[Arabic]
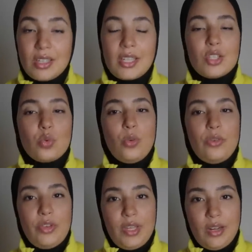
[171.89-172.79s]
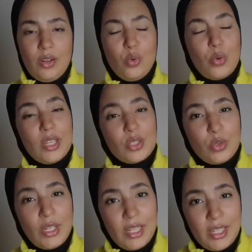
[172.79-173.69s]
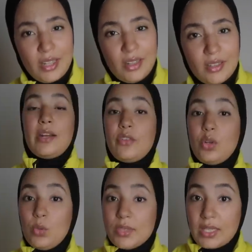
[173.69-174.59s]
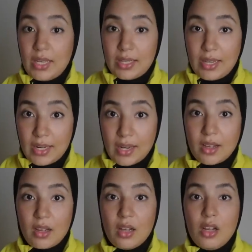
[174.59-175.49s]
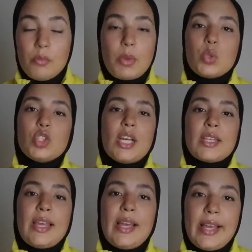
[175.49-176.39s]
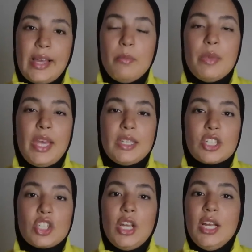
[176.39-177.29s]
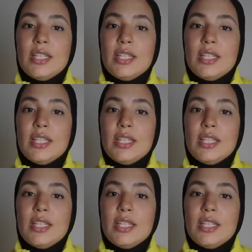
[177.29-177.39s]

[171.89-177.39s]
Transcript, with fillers: كيسول فيا وكيصوني عليا انا في الاول نتاع هاد العلاقه ما كنتش عاطيها اهميه حيت